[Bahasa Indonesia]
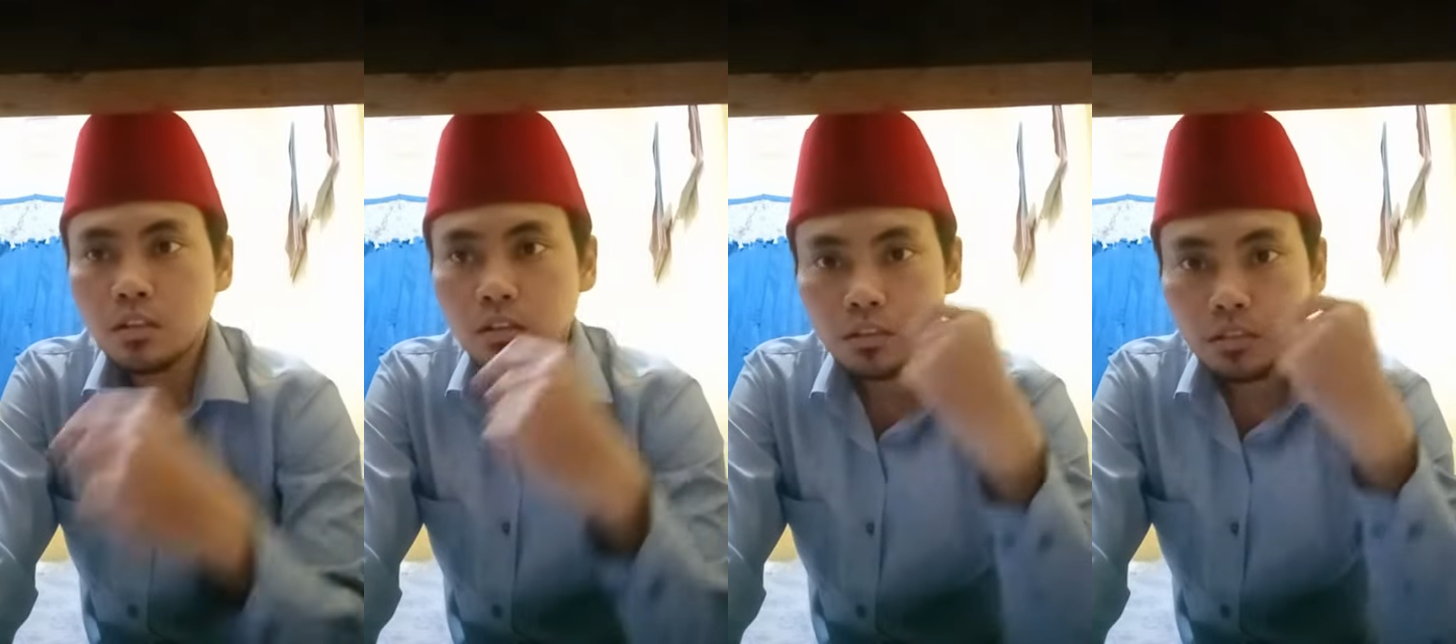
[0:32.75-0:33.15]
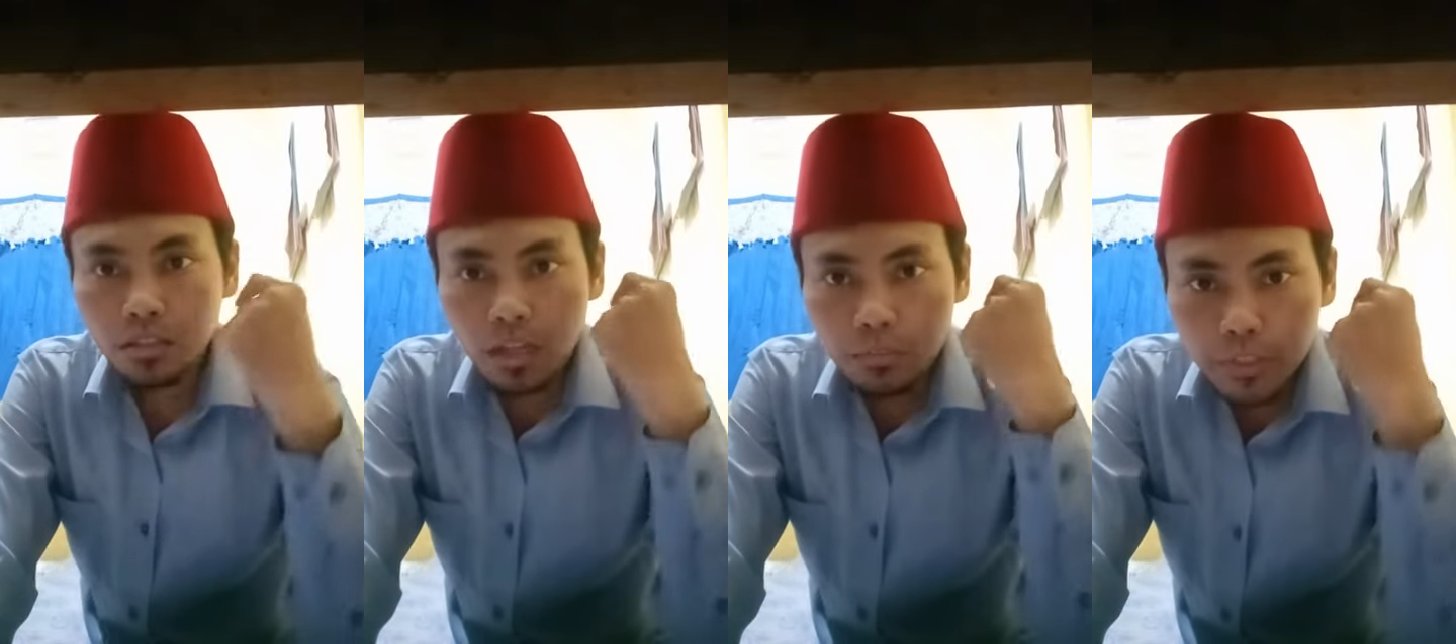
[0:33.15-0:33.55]

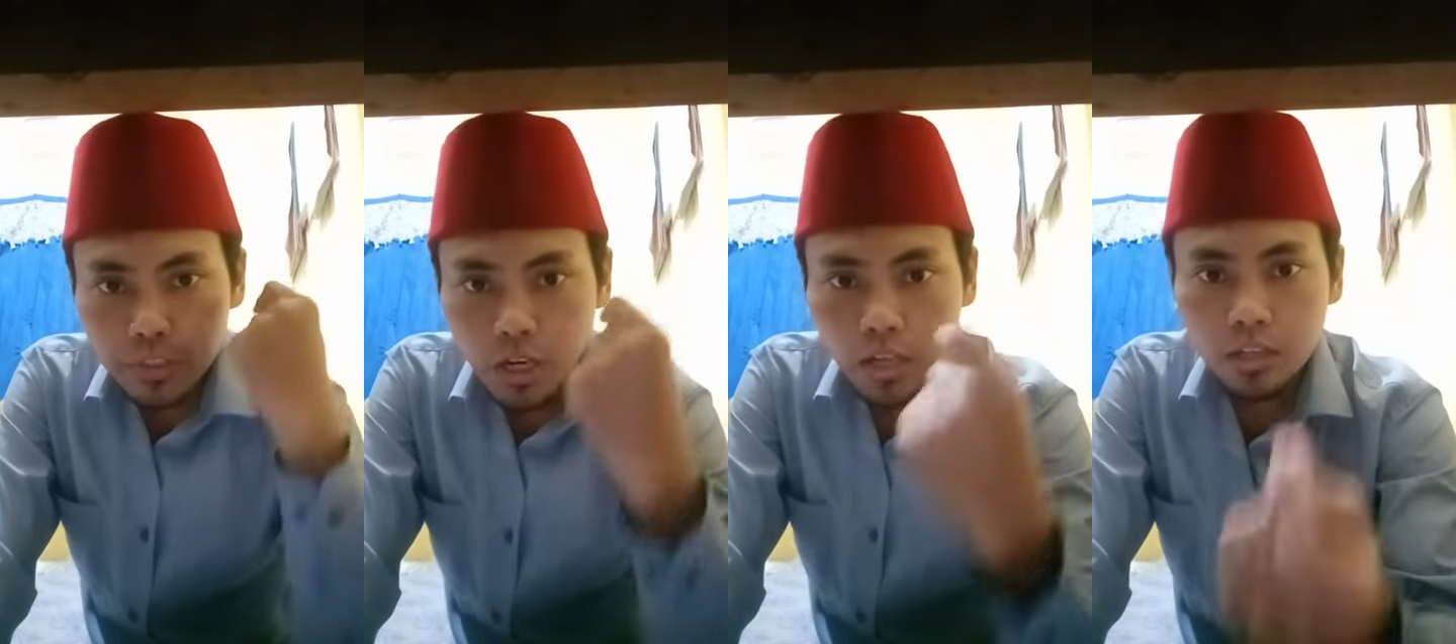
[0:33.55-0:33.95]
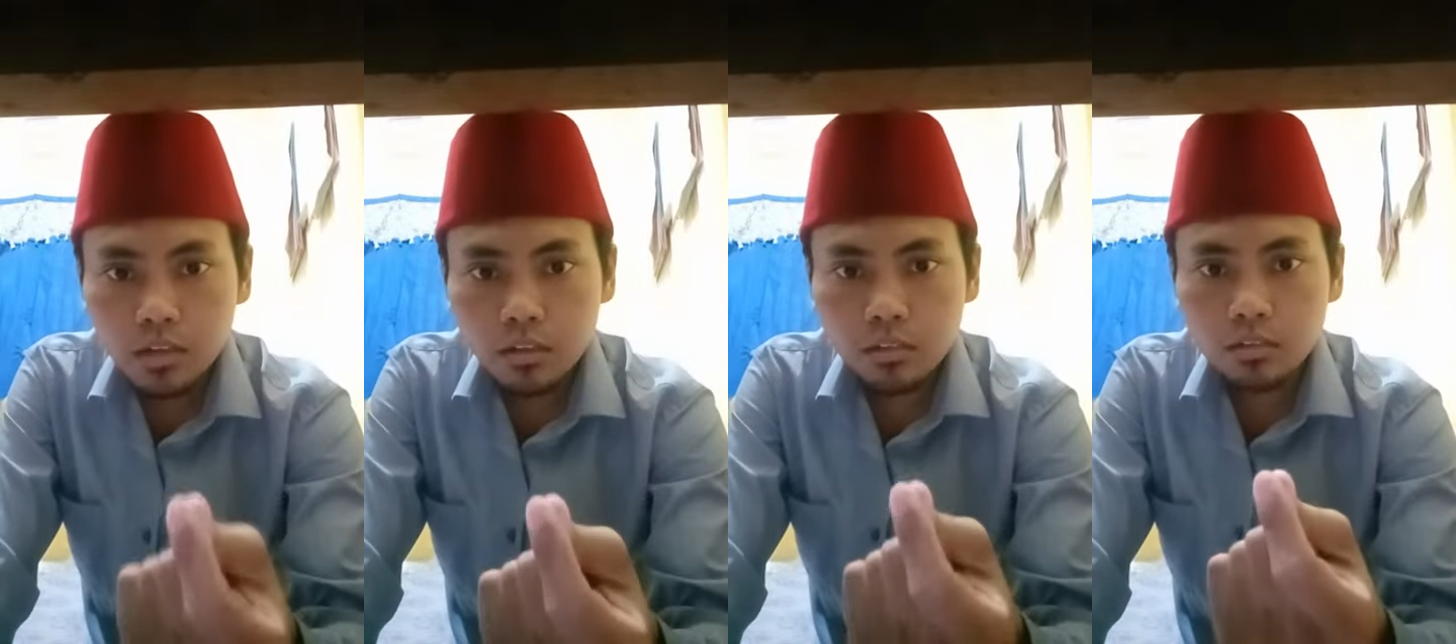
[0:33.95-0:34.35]
Ketika
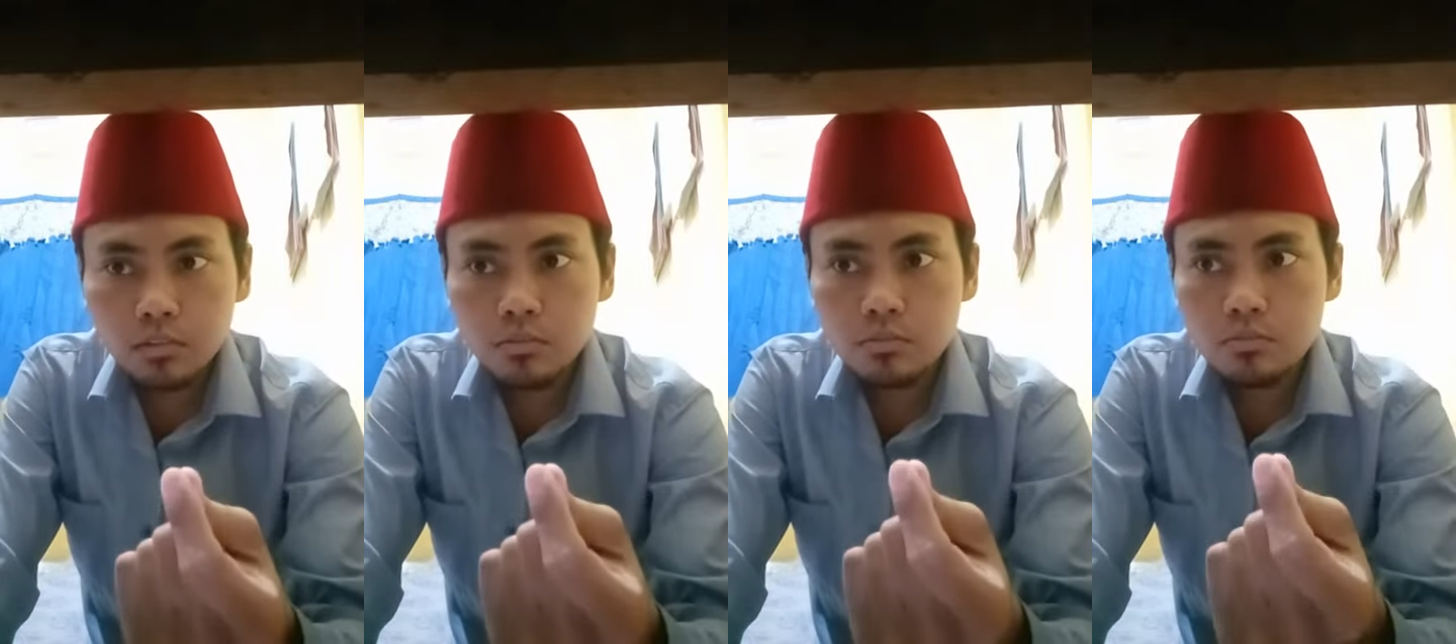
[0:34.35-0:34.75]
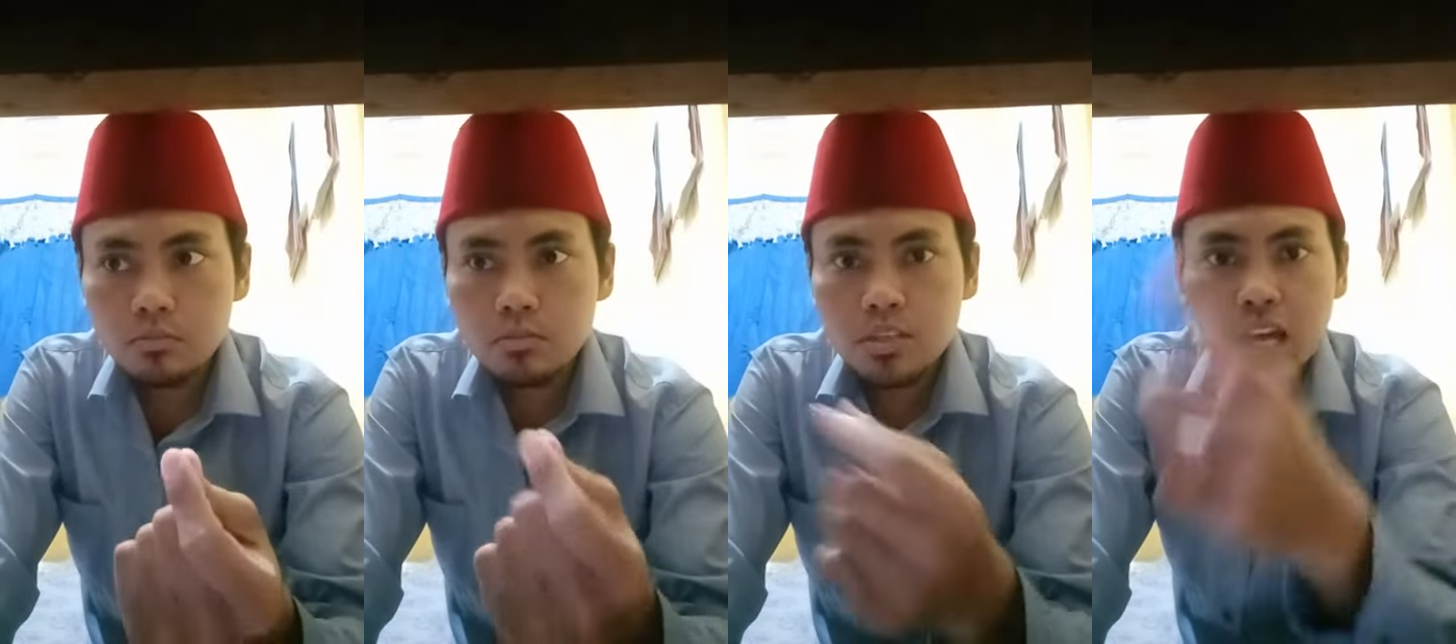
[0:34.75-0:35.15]
bersyair,
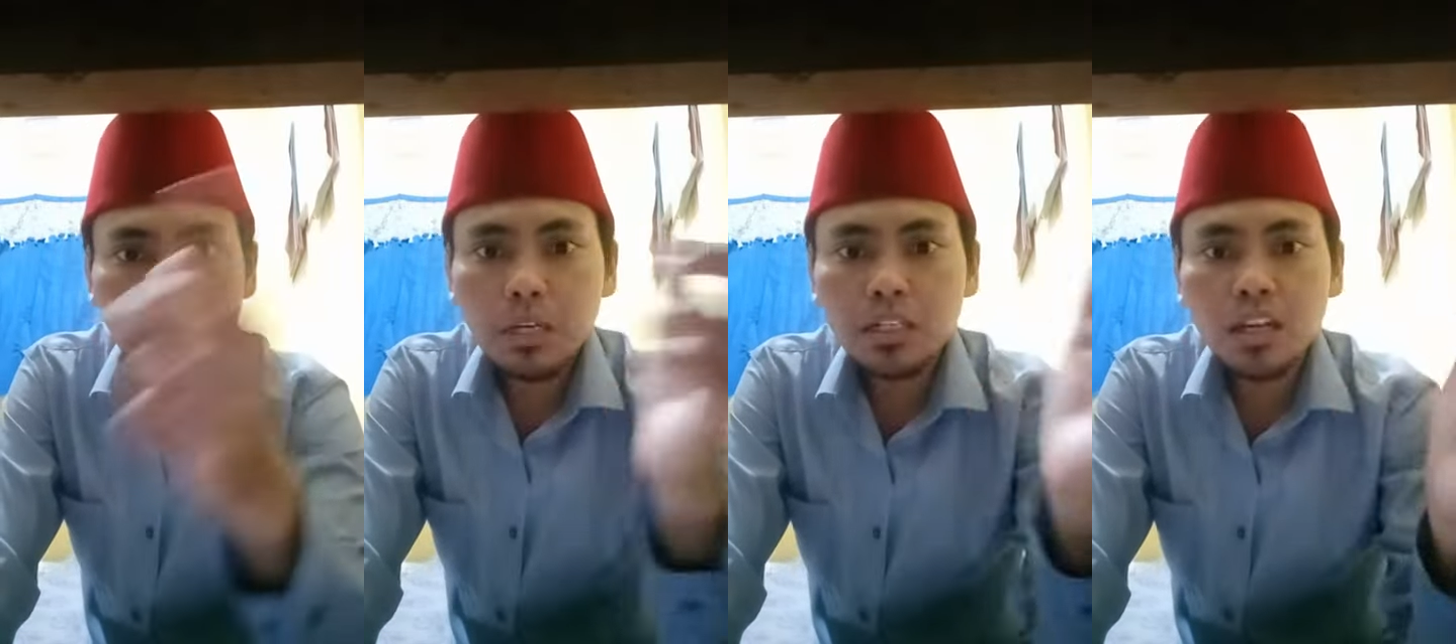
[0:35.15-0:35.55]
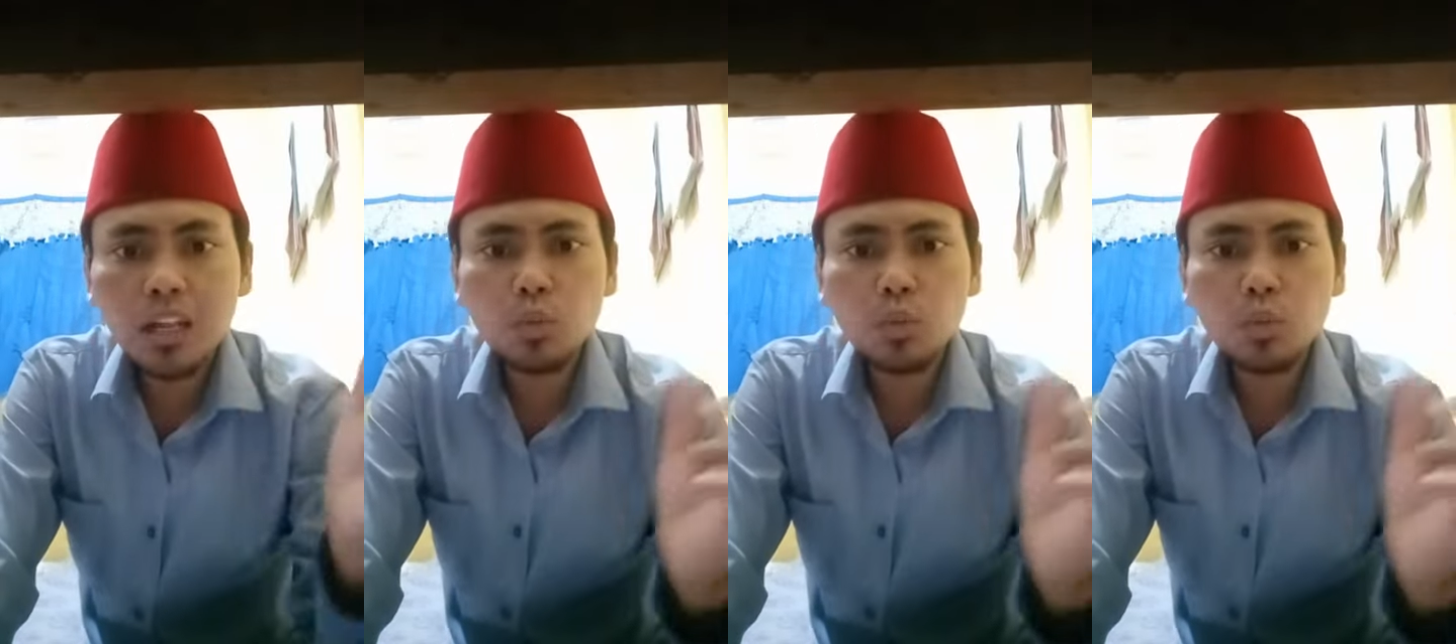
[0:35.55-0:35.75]
yang mendengar